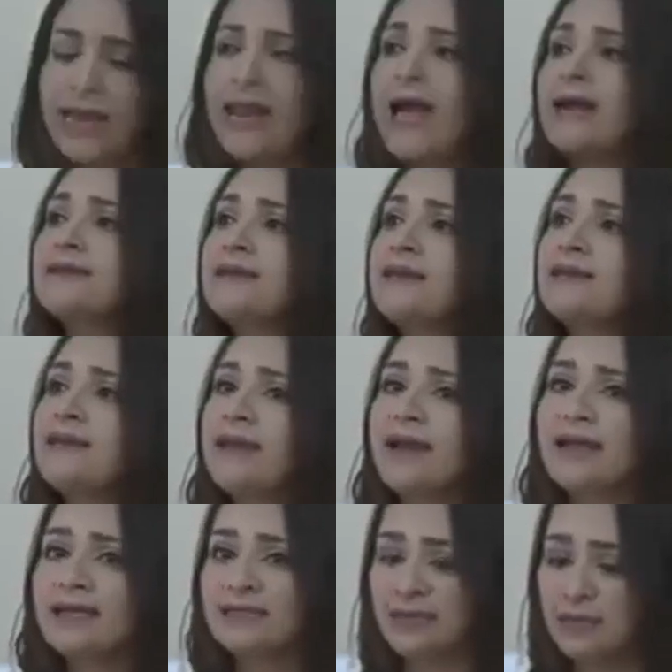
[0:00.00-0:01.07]
El acta
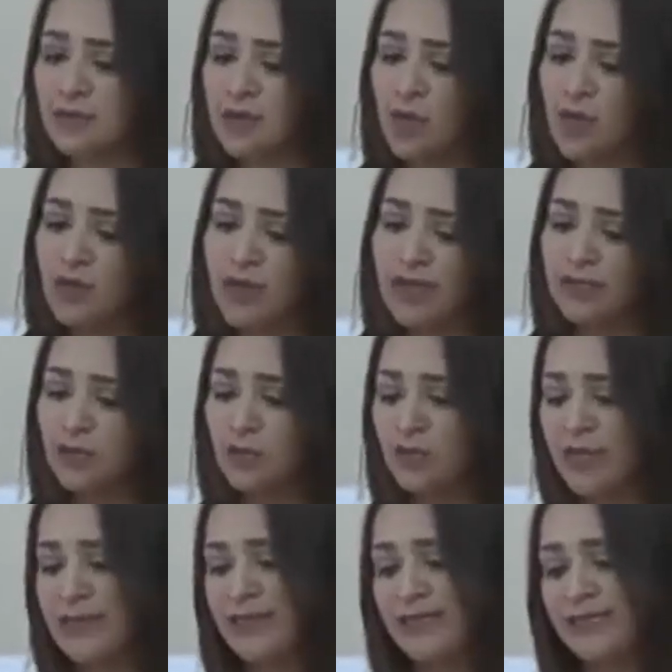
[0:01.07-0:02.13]
entrega-recepción en
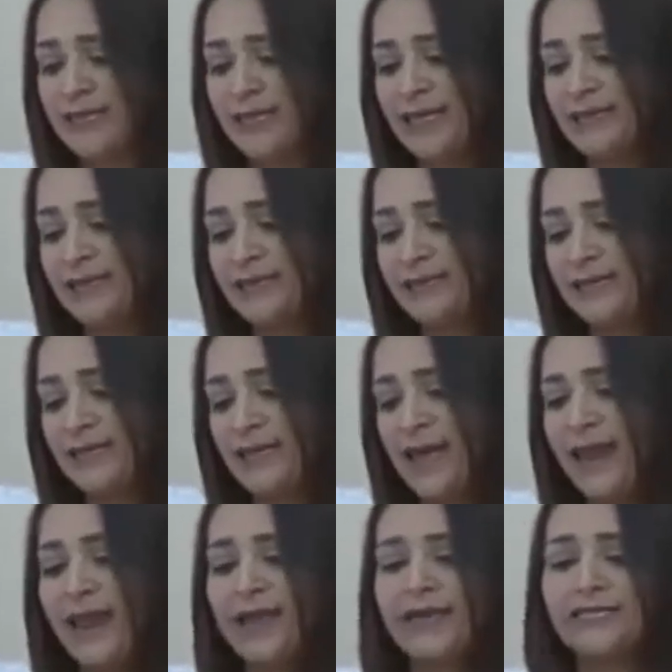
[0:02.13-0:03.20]
sus antecedentes
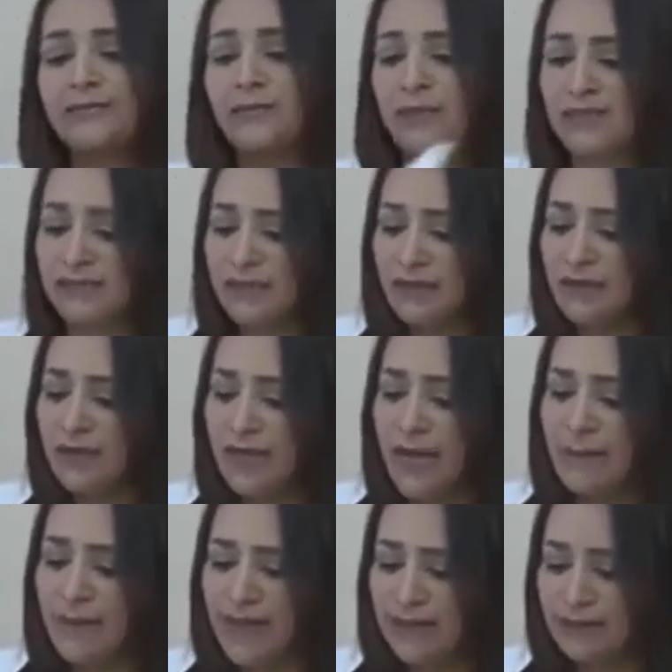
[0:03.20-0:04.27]
señala
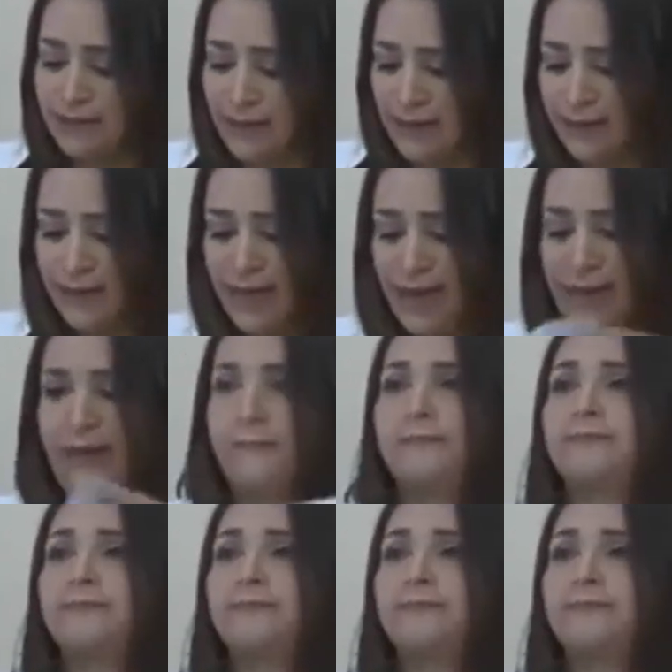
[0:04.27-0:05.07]
específicamente que